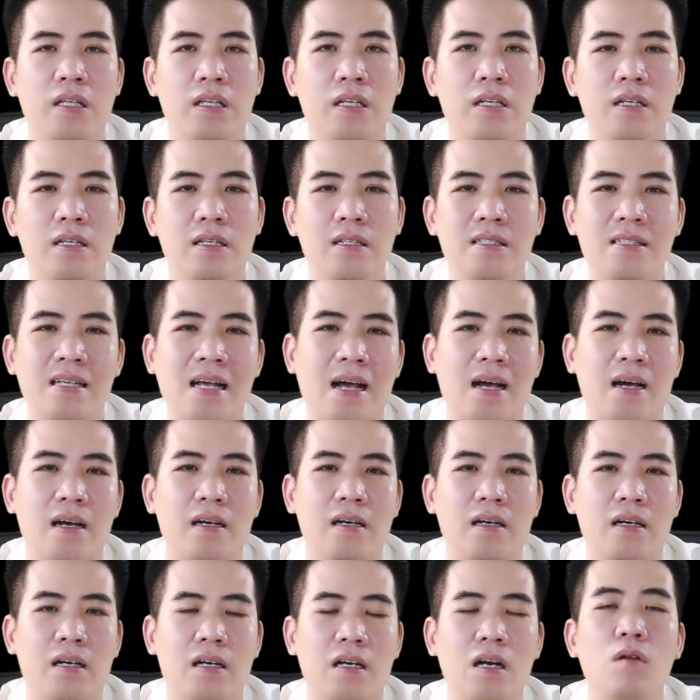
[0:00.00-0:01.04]
những cái dạng
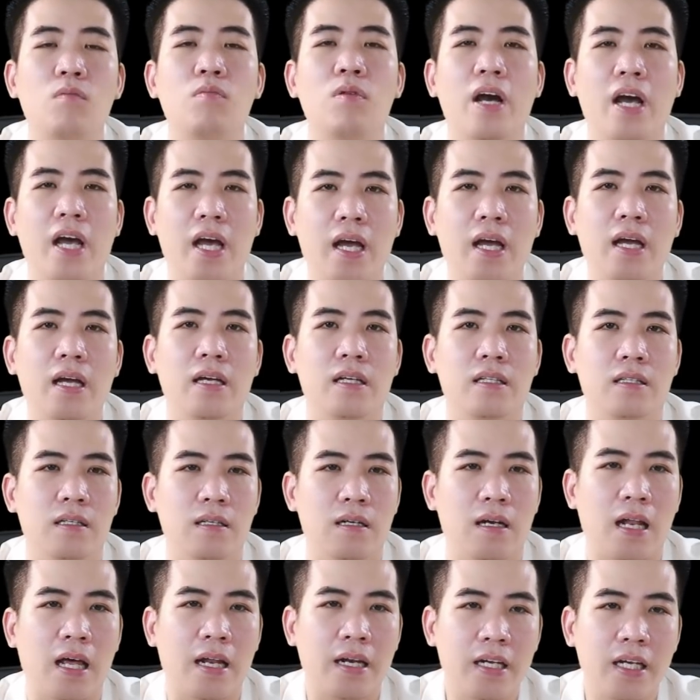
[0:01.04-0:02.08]
công nghệ
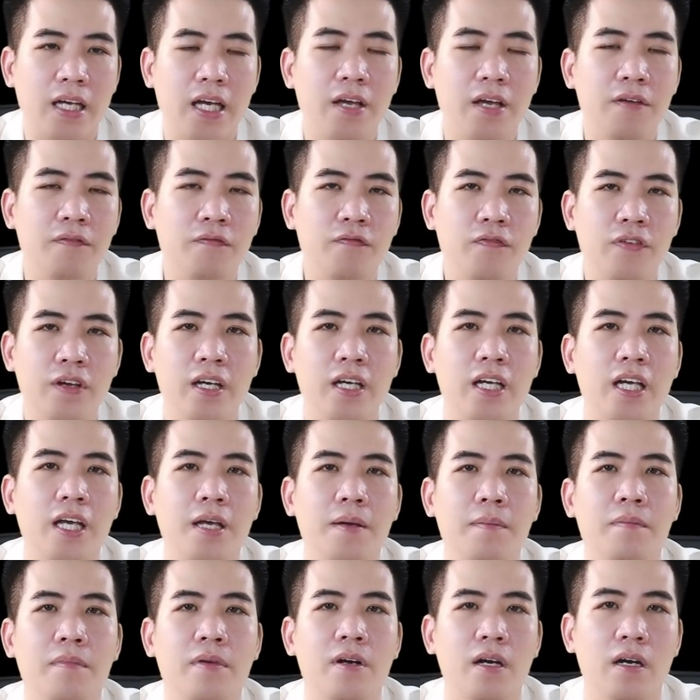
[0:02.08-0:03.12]
từ lăn kim, phi
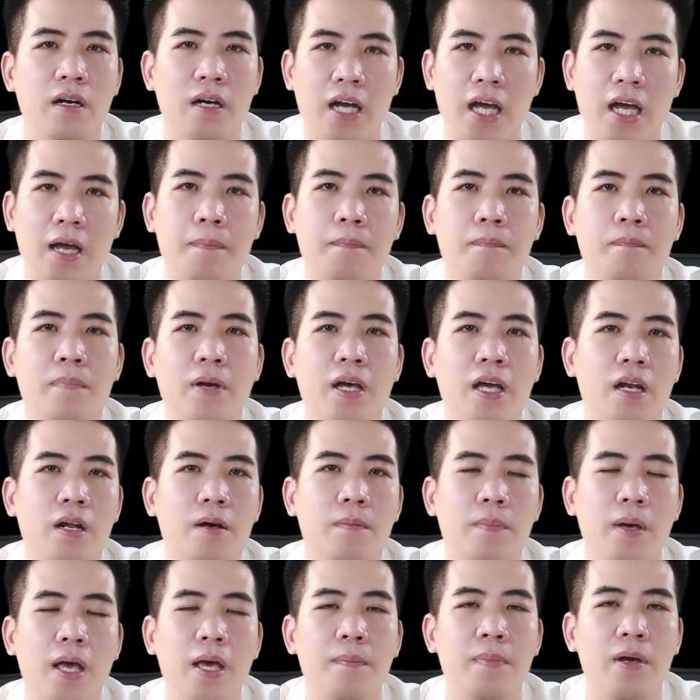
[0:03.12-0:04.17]
kim, RF,
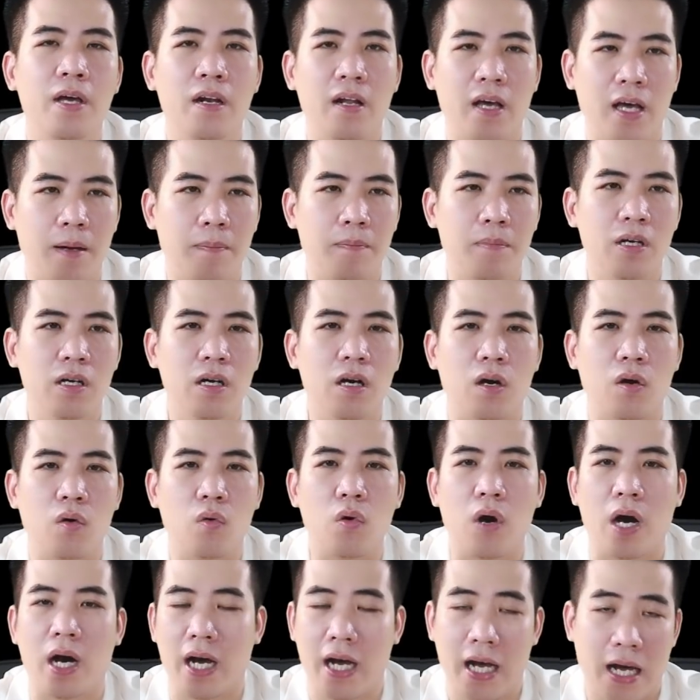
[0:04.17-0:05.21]
PRP, PRF được
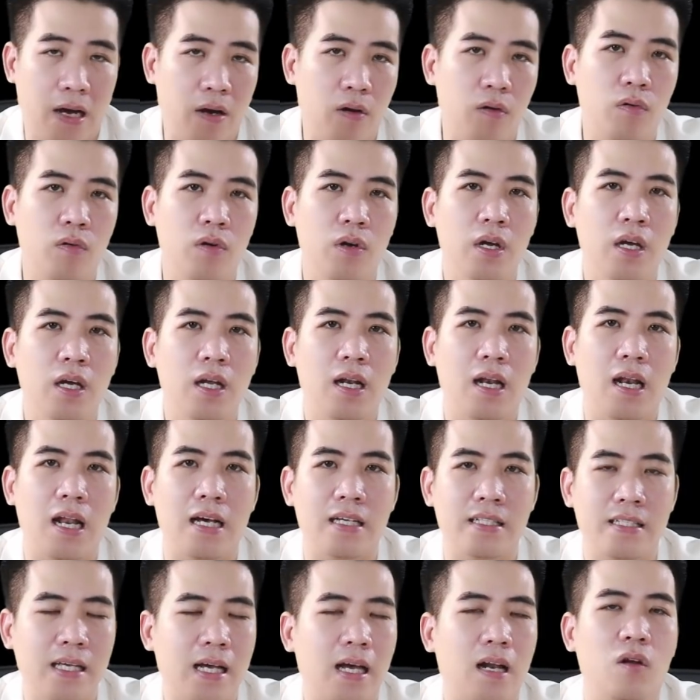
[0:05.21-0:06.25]
quảng cáo
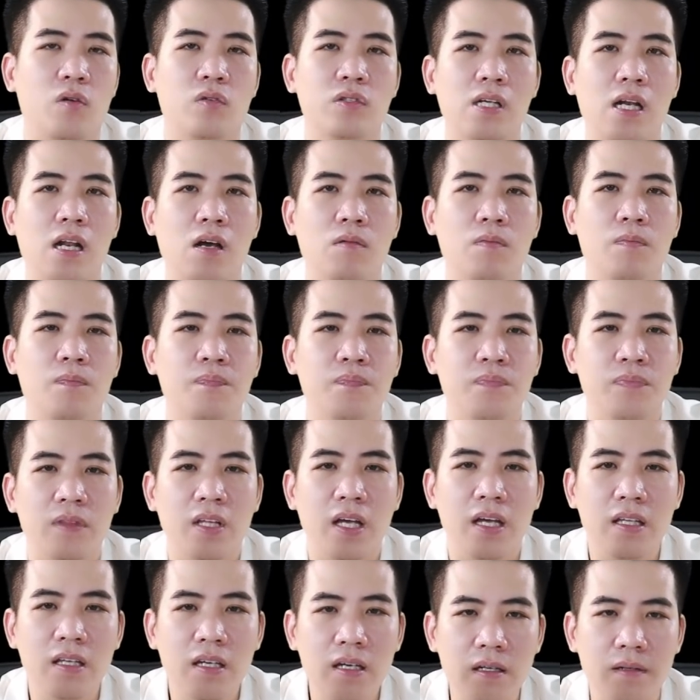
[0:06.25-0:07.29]
là xe lỗ chân lông.
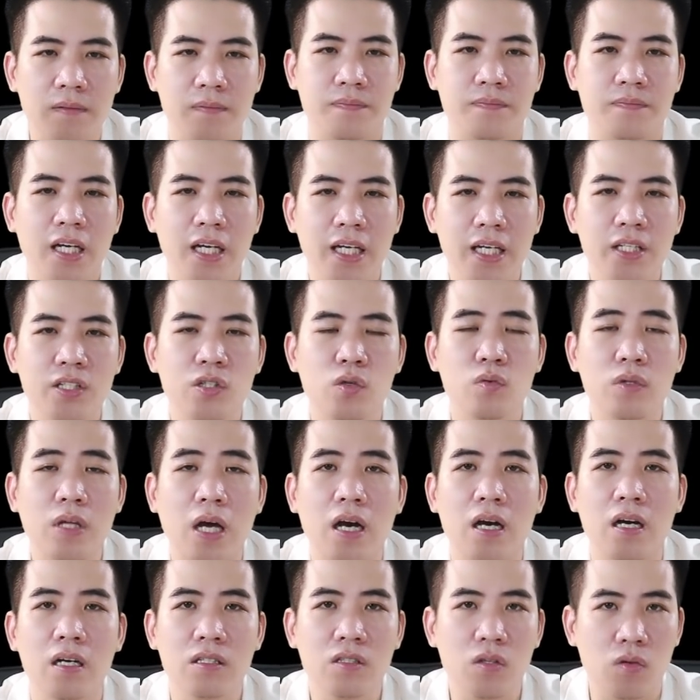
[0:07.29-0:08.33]
Thế nhưng khi chúng ta
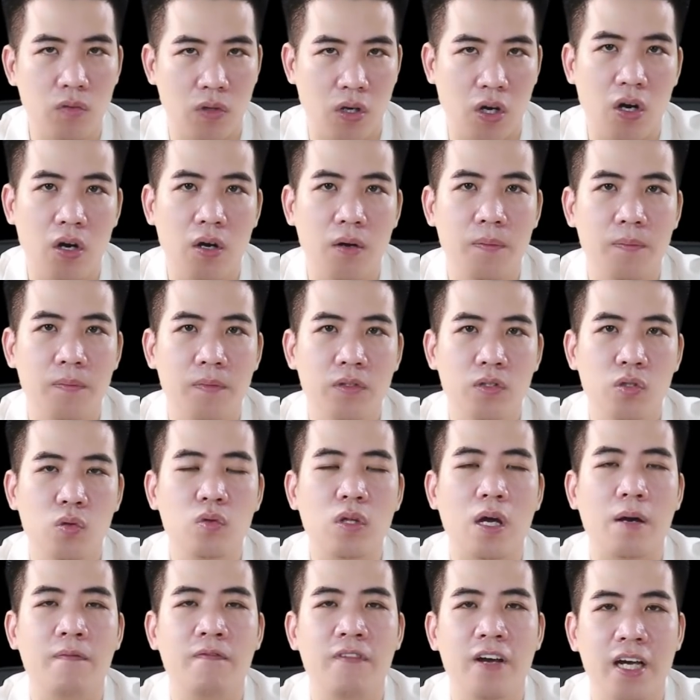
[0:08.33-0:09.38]
ứng dụng nó, chúng
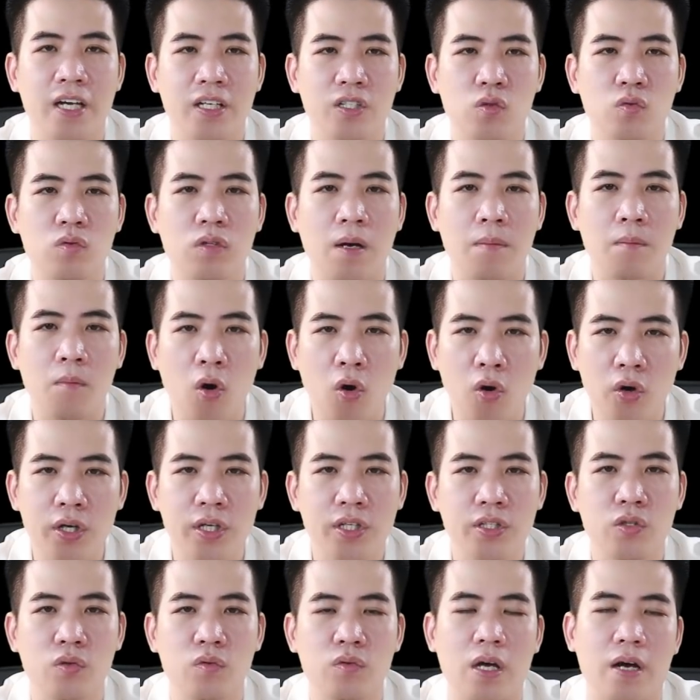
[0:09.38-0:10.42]
ta về chúng ta
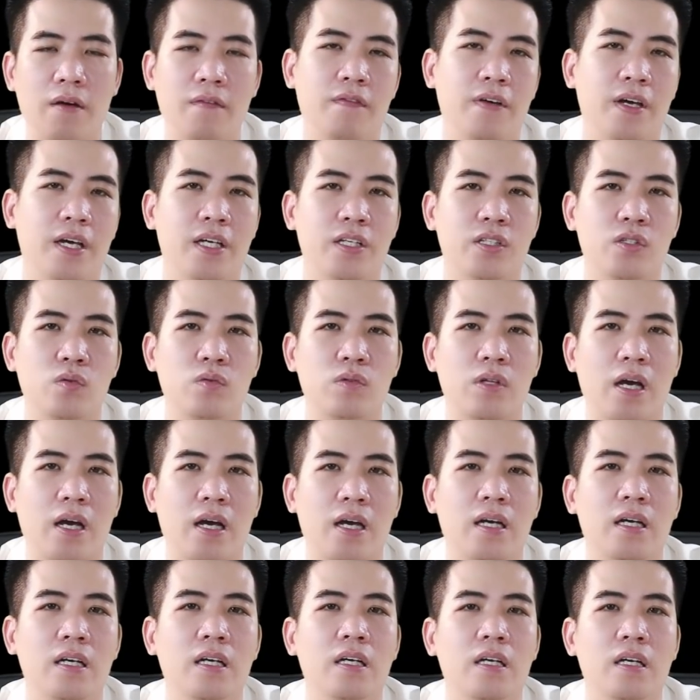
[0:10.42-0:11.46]
bôi, chúng ta về chúng
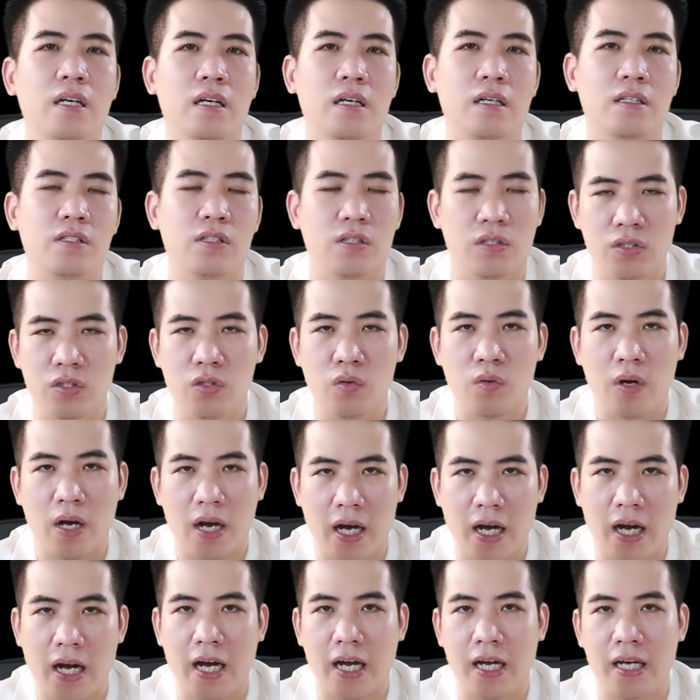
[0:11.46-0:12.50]
ta sử dụng
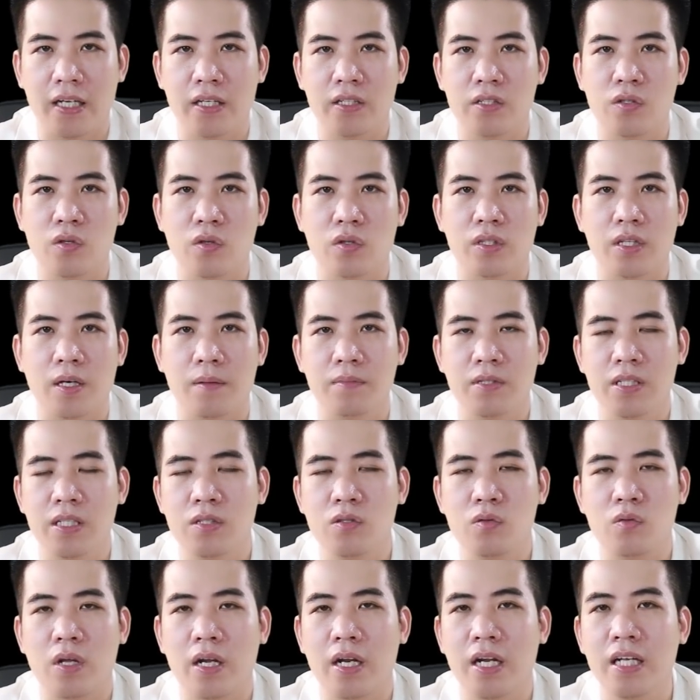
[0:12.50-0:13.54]
hàng ngày rồi thậm chí
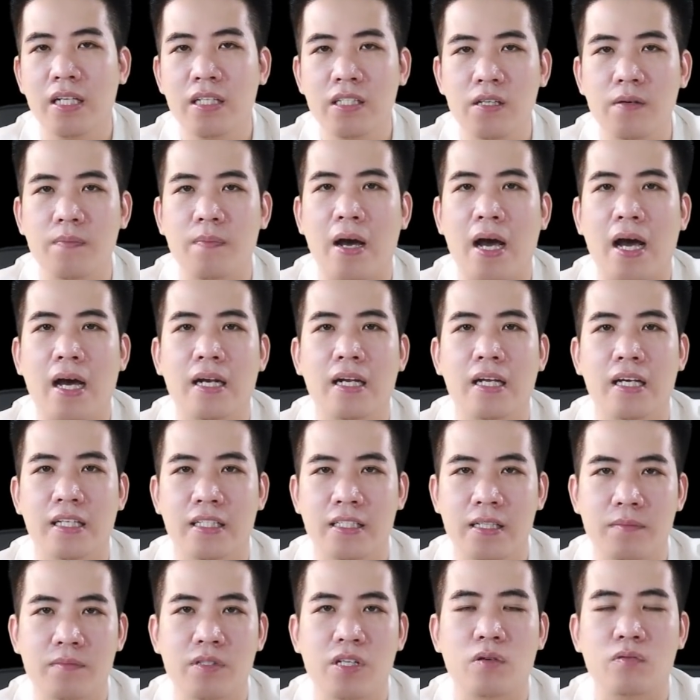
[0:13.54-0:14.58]
chúng ta đến spa để
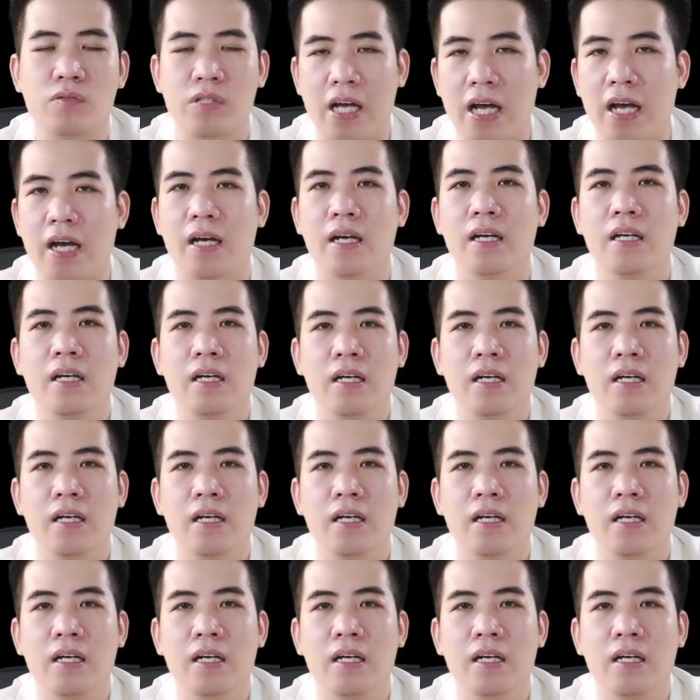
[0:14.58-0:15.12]
chăm sóc da